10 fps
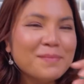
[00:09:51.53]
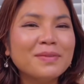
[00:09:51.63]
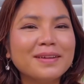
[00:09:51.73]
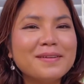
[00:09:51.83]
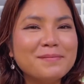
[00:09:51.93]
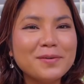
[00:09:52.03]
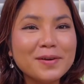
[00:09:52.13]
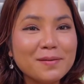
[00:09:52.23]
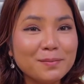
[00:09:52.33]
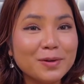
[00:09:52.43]
thì
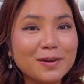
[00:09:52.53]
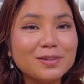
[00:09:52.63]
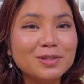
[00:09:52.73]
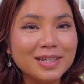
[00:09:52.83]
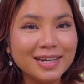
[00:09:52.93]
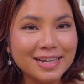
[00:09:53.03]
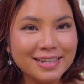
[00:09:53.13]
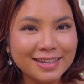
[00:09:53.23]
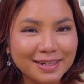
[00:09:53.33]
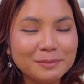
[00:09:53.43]
mình có suy
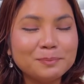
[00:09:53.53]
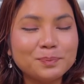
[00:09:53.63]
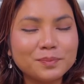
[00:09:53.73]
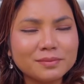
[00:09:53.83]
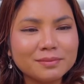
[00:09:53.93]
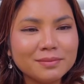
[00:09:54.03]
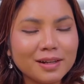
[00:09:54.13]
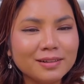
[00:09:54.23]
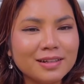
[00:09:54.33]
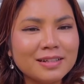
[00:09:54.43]
nghĩ vậy đó
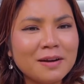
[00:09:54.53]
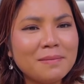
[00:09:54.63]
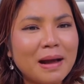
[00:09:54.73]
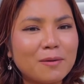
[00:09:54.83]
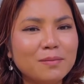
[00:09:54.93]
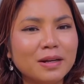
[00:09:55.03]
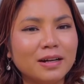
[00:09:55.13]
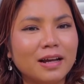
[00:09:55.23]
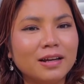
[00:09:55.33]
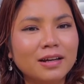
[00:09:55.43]
tại sao ba của
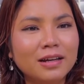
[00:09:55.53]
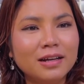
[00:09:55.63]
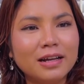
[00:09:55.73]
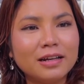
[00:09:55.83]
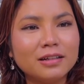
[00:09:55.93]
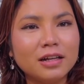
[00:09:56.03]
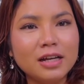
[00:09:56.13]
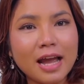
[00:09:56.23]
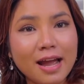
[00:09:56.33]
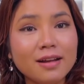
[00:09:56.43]
mình lại lại có
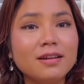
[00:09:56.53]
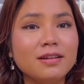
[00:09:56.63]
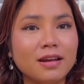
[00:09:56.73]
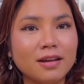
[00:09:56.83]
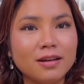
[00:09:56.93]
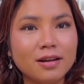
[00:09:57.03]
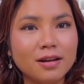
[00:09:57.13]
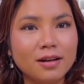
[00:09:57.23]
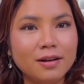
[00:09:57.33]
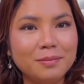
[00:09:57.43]
thể ác như vậy
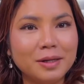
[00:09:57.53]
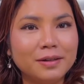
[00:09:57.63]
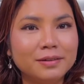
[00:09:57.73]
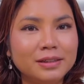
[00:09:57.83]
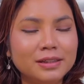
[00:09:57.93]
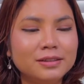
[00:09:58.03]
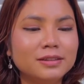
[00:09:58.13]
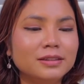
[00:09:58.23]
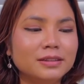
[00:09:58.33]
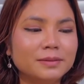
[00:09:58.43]
mà
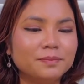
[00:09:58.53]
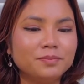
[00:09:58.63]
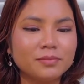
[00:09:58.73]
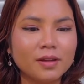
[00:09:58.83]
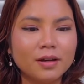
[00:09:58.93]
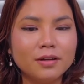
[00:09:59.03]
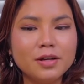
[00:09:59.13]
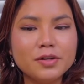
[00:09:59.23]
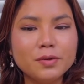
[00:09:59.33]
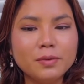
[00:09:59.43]
thì
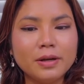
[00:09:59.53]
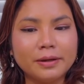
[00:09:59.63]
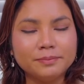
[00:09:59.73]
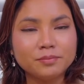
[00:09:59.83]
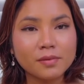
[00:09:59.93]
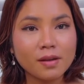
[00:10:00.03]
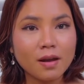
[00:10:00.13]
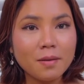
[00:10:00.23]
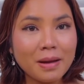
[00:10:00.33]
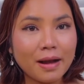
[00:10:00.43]
nói chung là
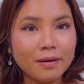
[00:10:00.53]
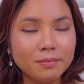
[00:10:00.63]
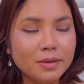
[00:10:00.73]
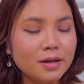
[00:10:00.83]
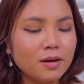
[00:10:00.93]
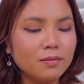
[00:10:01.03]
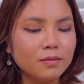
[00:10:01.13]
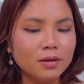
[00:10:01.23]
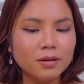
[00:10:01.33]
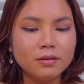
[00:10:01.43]
các bạn biết
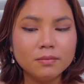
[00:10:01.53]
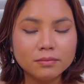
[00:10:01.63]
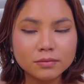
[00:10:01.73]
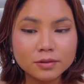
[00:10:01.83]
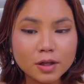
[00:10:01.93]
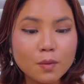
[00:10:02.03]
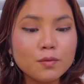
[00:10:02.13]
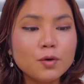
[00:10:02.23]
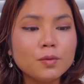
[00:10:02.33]
không trong lúc